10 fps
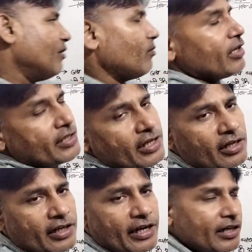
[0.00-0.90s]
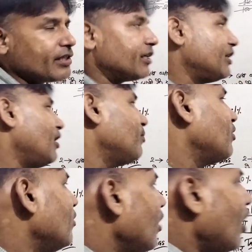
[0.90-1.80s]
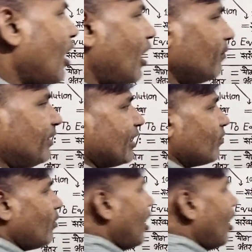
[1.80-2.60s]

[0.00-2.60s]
की नॉलेज याद रहनी चाहिए आपको अब देखो